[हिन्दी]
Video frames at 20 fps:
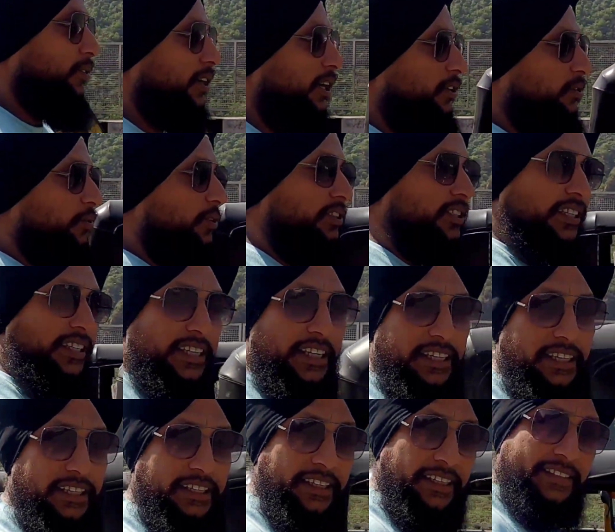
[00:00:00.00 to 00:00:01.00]
और ऑटो की संख्या
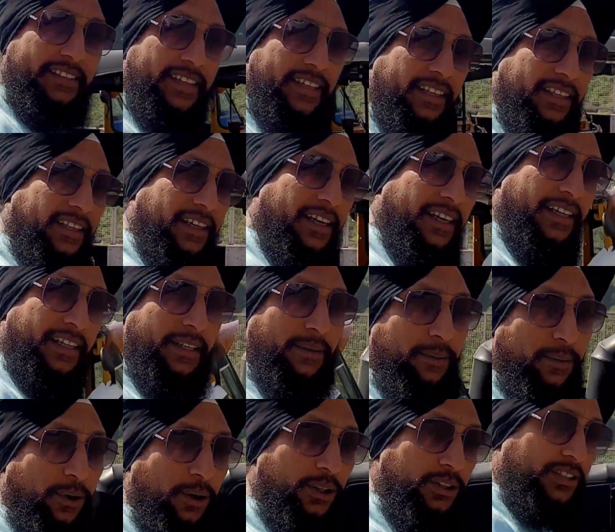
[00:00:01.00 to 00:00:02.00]
देख के ऐसा लग रहा है कि
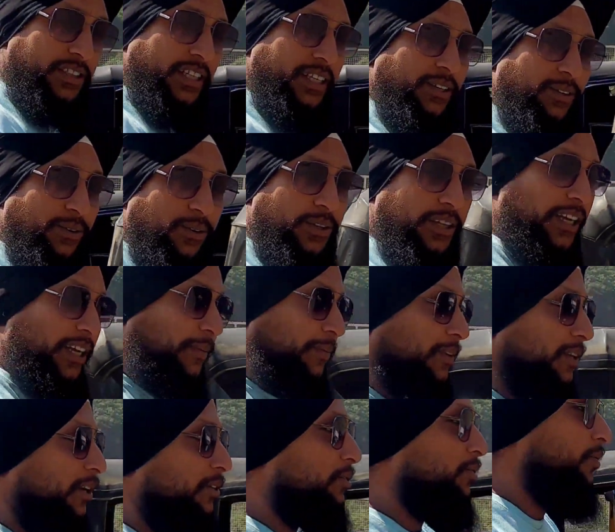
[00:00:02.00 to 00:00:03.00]
बहुत सारे लोग यहाँ
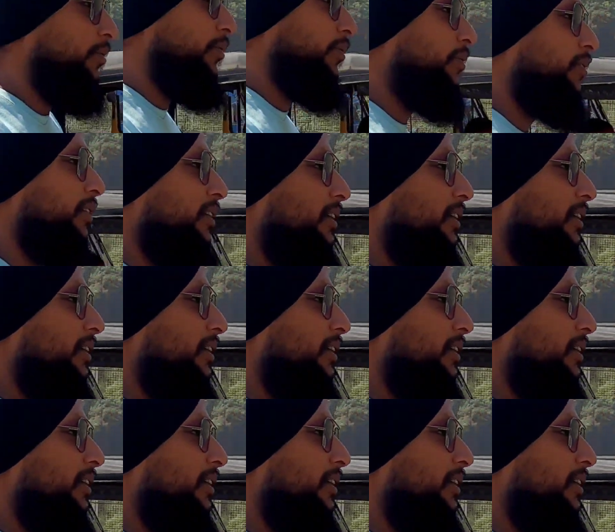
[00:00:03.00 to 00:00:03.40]
पर ऑटो